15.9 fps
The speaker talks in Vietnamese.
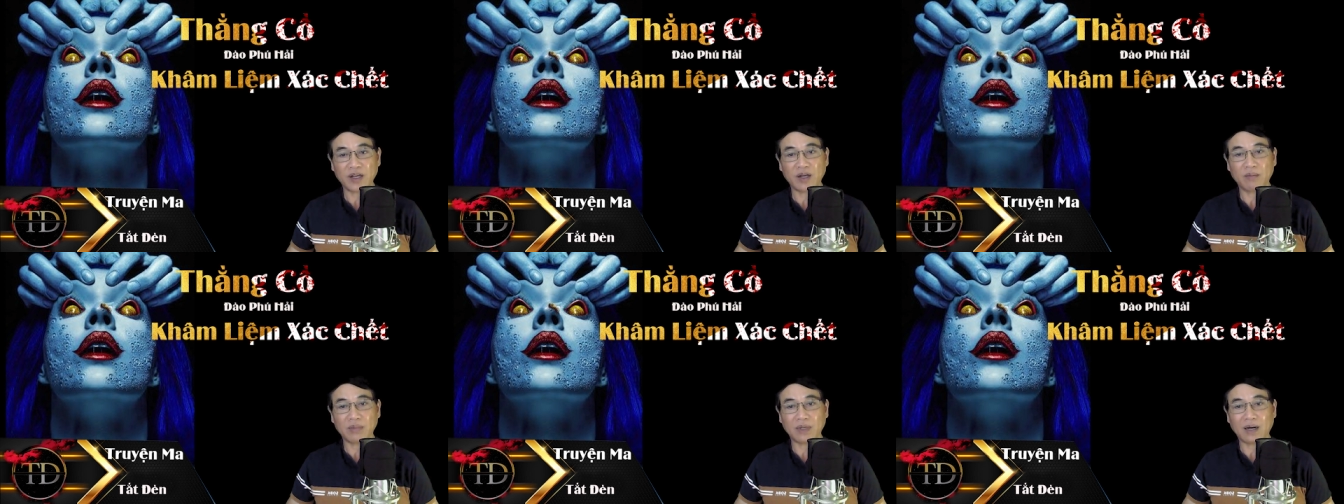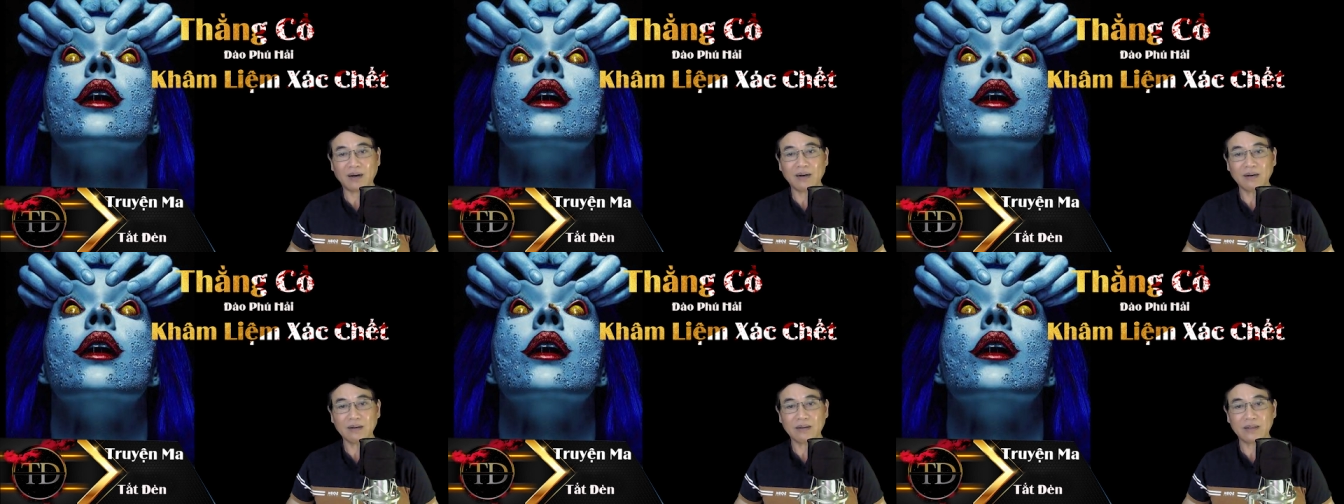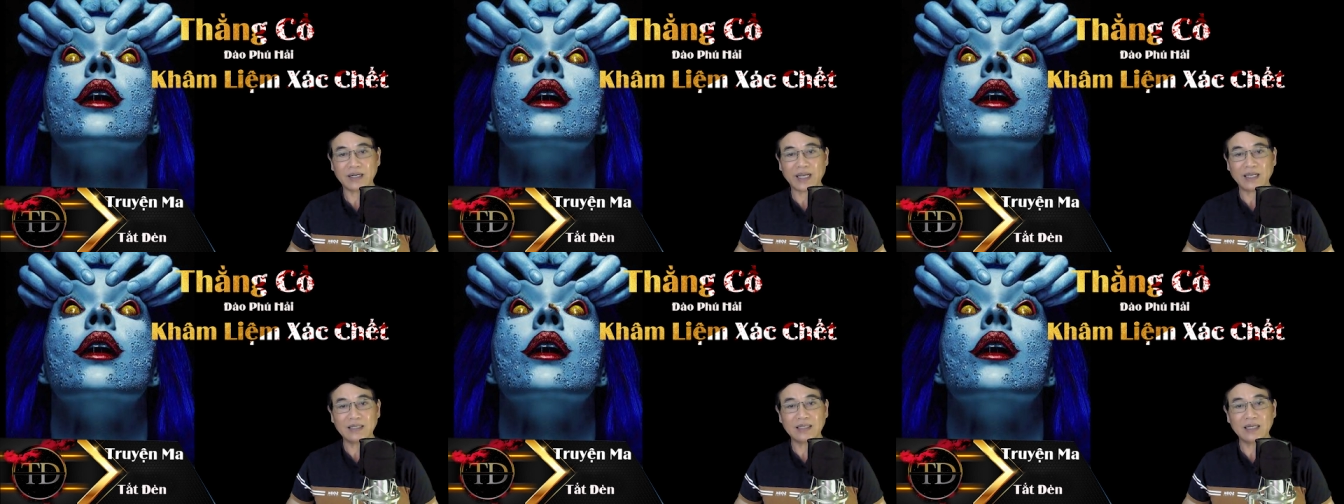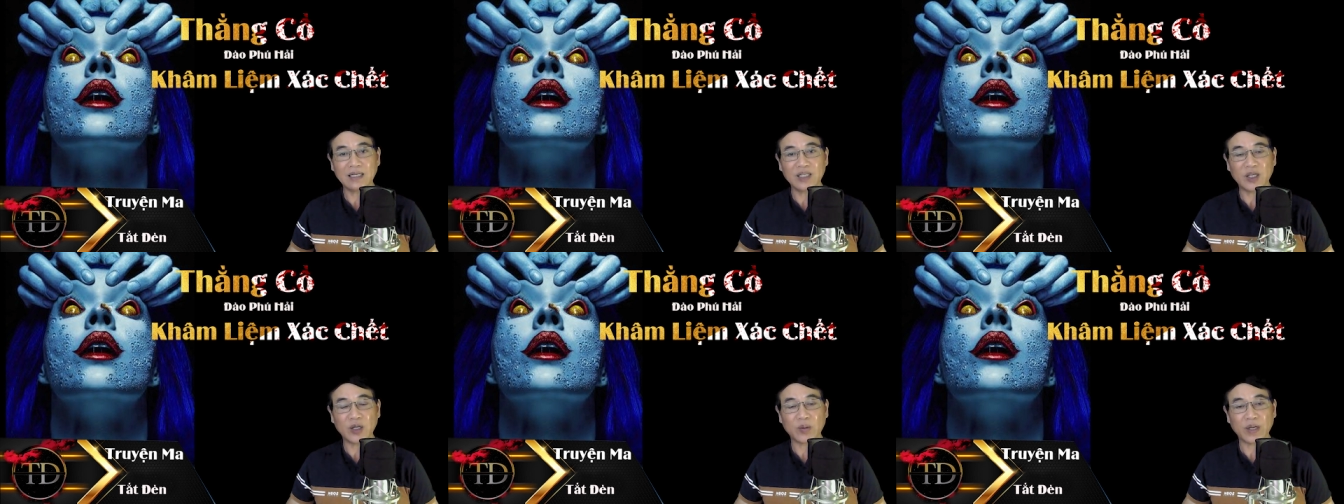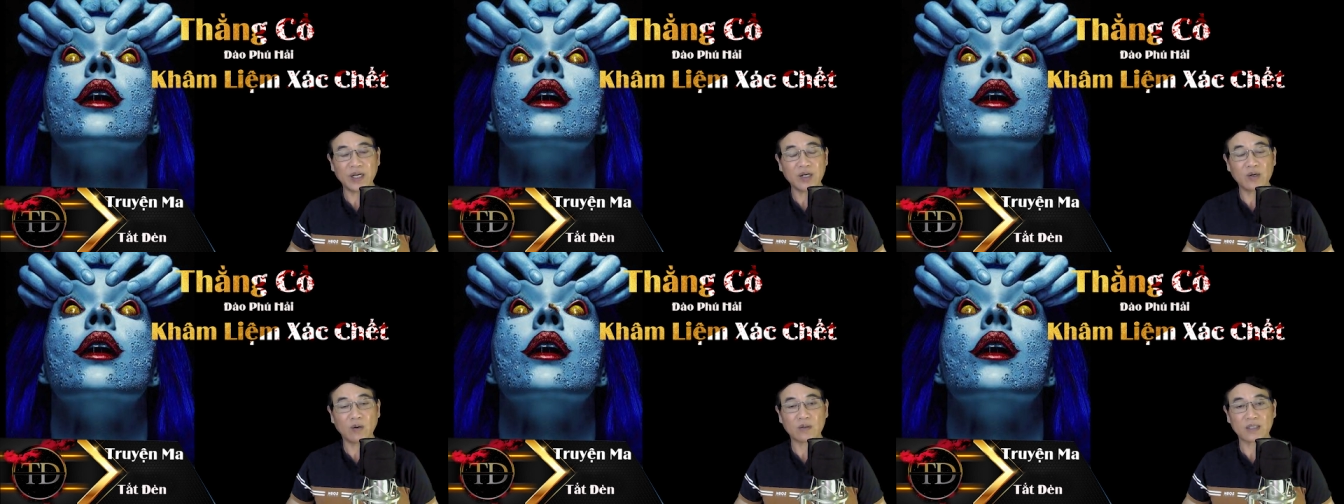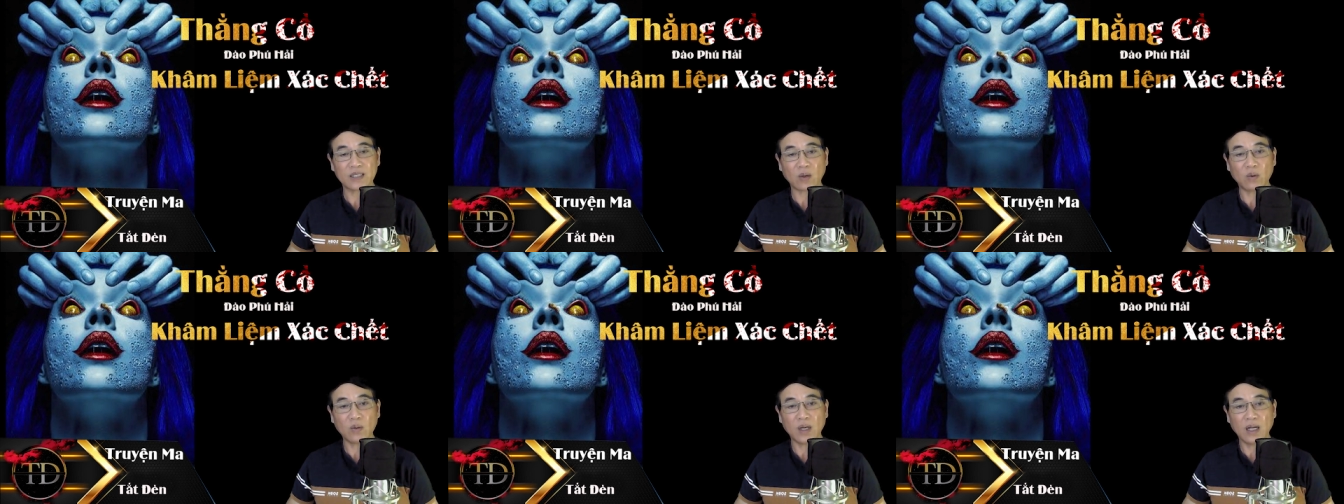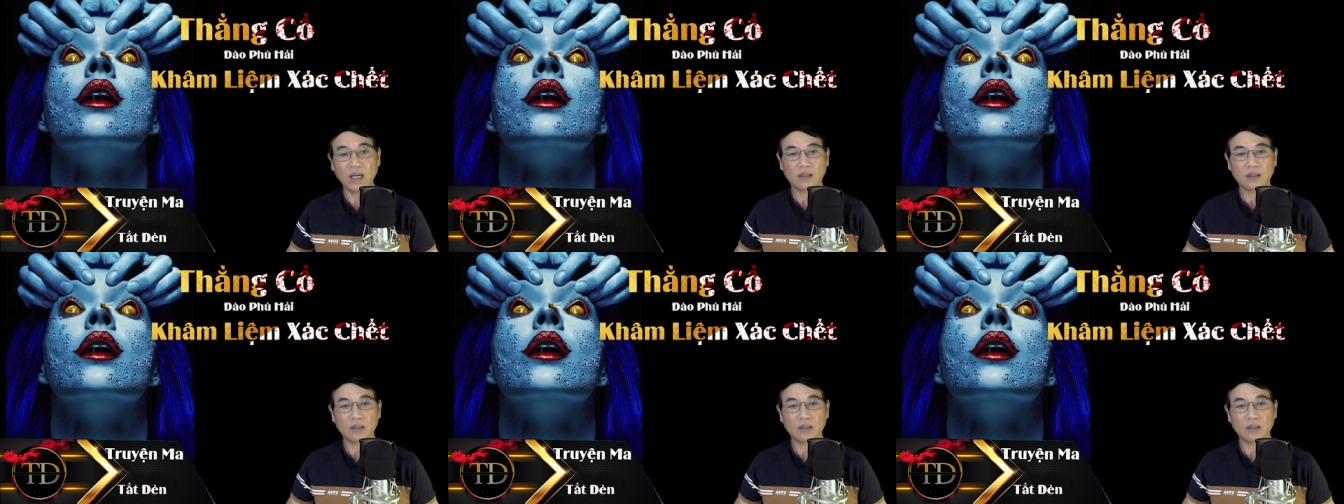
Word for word: dòm ngó nảy sinh nhiều ý đồ xấu